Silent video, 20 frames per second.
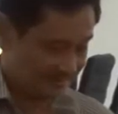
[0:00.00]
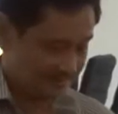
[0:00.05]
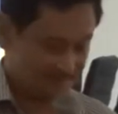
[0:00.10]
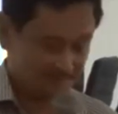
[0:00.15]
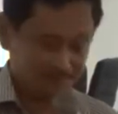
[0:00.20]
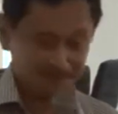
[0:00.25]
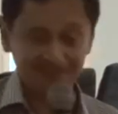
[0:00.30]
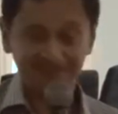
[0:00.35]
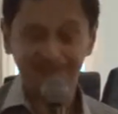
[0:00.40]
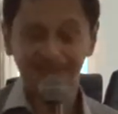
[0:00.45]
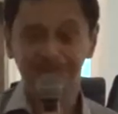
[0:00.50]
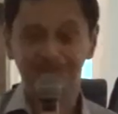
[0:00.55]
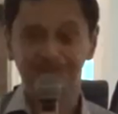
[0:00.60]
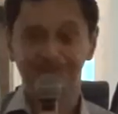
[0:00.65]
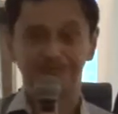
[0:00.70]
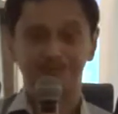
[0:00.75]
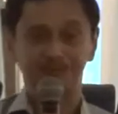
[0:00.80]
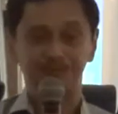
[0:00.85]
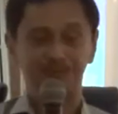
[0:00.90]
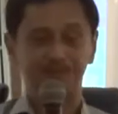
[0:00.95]
zamannya
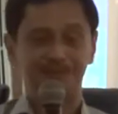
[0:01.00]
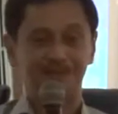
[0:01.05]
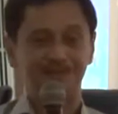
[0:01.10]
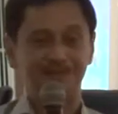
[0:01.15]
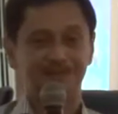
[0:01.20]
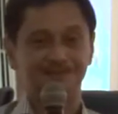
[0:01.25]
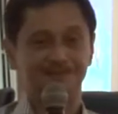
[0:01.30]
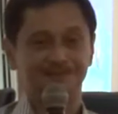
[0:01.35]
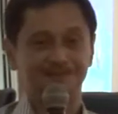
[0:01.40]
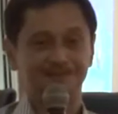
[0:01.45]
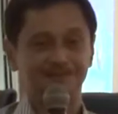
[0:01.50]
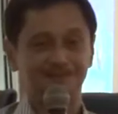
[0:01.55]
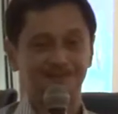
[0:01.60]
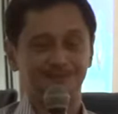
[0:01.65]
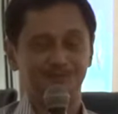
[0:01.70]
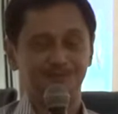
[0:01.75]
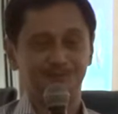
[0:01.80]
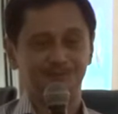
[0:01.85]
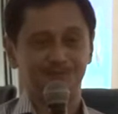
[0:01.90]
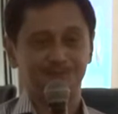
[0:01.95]
sudah berubah,
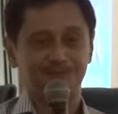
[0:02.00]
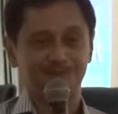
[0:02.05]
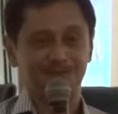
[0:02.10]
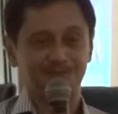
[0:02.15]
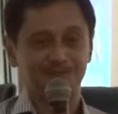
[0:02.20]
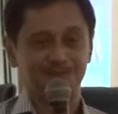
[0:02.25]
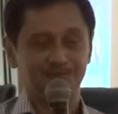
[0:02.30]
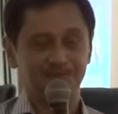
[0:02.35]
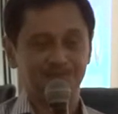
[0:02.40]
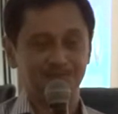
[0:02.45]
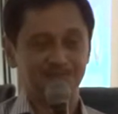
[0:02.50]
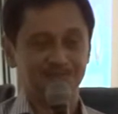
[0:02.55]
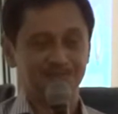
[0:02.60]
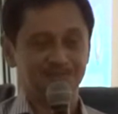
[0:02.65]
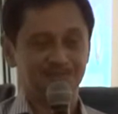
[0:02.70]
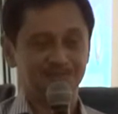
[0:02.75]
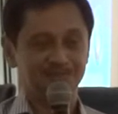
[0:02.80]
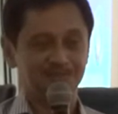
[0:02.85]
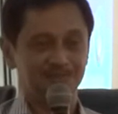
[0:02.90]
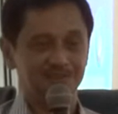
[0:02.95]
mungkin 10 tahun, 15
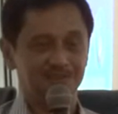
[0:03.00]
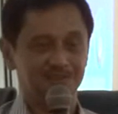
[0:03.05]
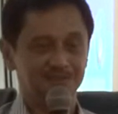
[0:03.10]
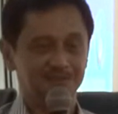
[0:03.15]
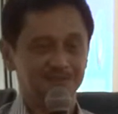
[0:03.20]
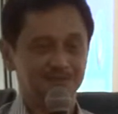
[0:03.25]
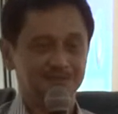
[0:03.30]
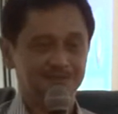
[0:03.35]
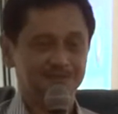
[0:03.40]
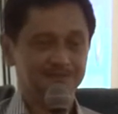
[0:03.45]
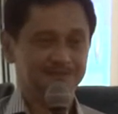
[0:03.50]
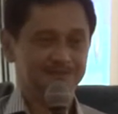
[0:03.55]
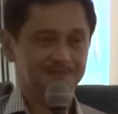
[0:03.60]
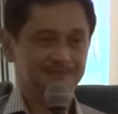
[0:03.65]
tahun yang lalu,